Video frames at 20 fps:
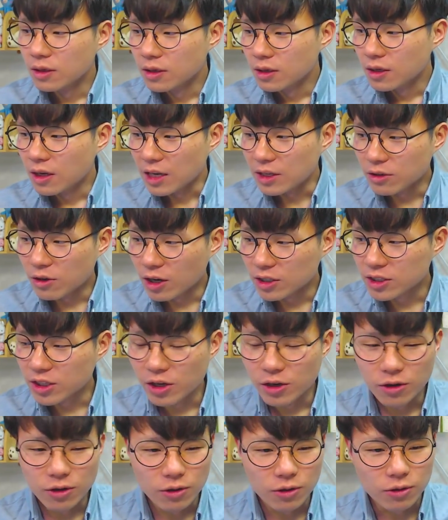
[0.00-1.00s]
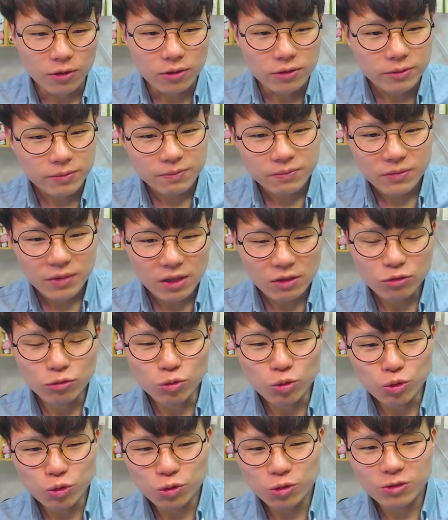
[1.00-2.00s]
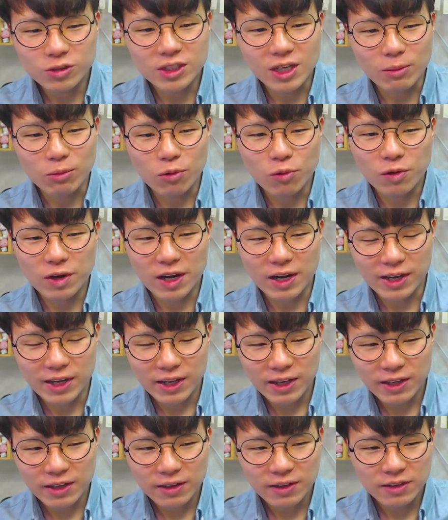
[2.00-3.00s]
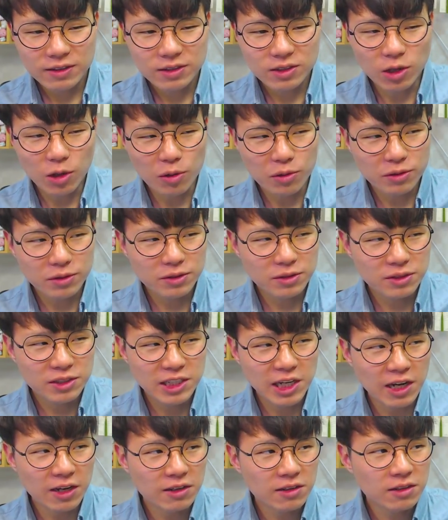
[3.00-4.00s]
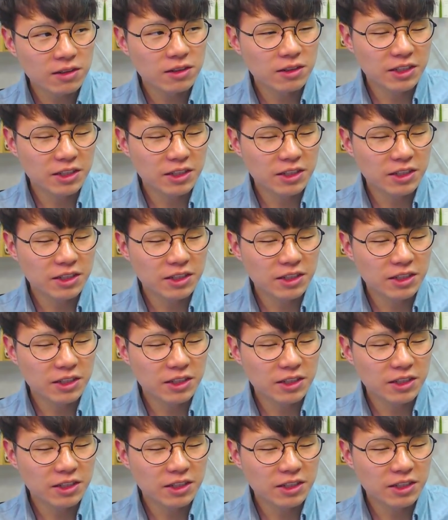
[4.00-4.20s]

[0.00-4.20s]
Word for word: 안녕하세요. 꿈꾸는 자본가의 성장